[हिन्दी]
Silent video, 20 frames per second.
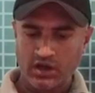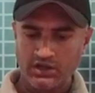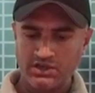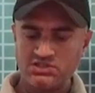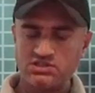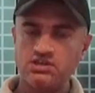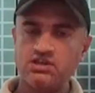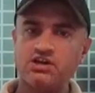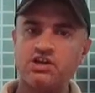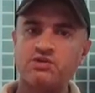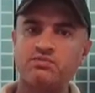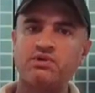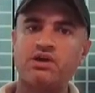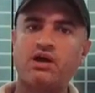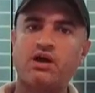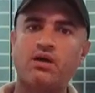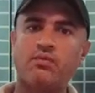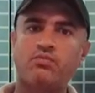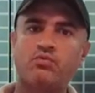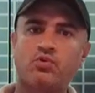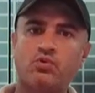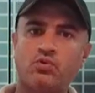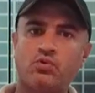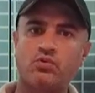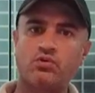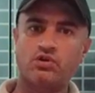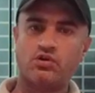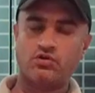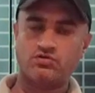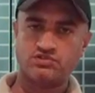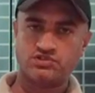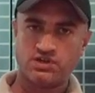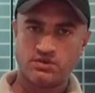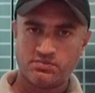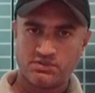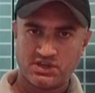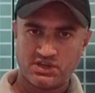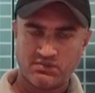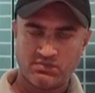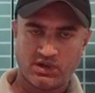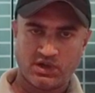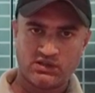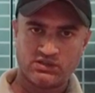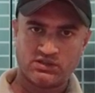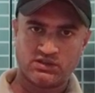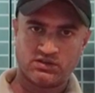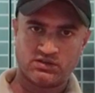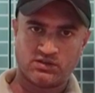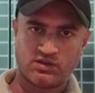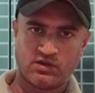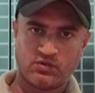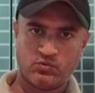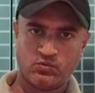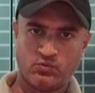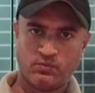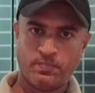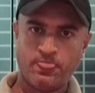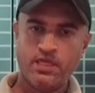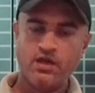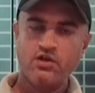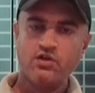इसकी अगर मैं आपको कॉन्सेप्ट की बात करता हूँ